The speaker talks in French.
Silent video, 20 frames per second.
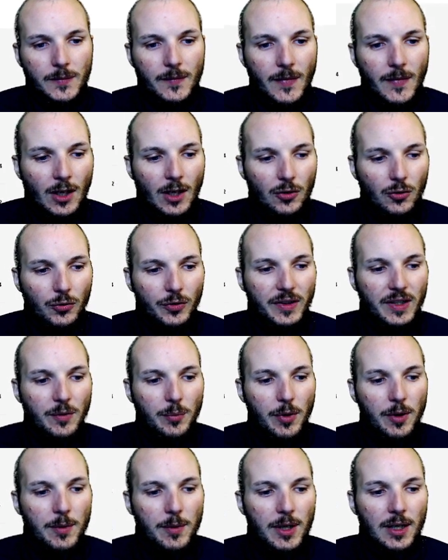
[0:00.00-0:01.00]
Donc c'est
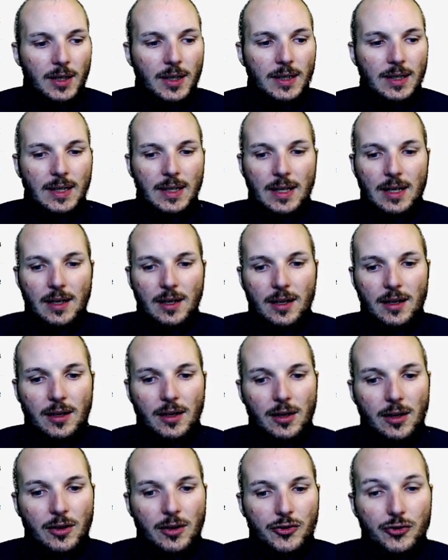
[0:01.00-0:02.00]
pas mal.
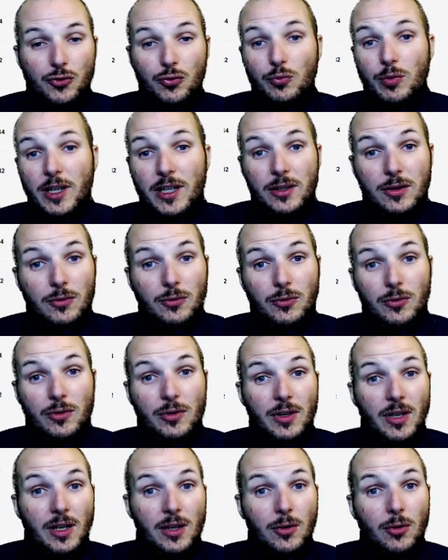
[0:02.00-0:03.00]
Euh, Zubac,
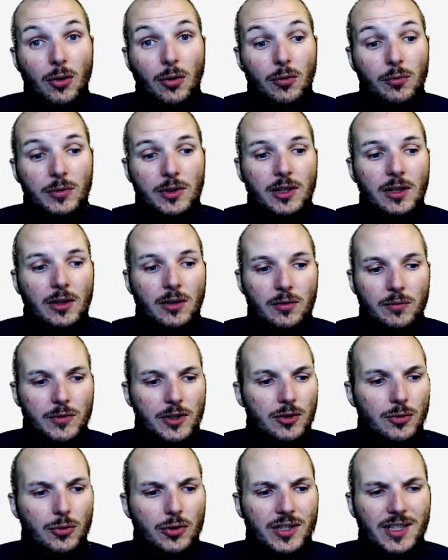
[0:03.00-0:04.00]
euh, énorme, il a
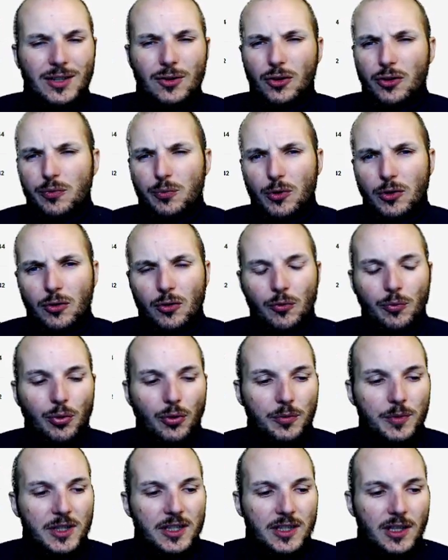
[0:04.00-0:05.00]
mis 14 euh, points dans le
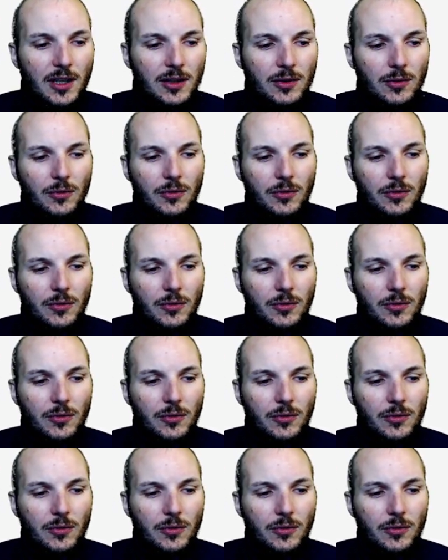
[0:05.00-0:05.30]
premier carton,